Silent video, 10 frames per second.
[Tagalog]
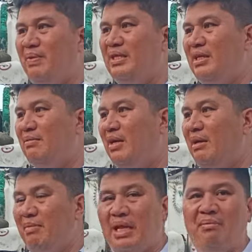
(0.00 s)
hindi sila
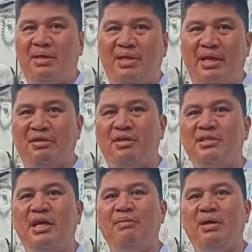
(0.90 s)
makakain, binabantayan yung
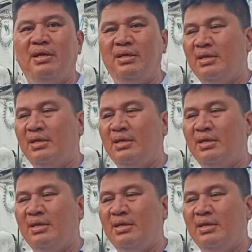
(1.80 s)
asawa.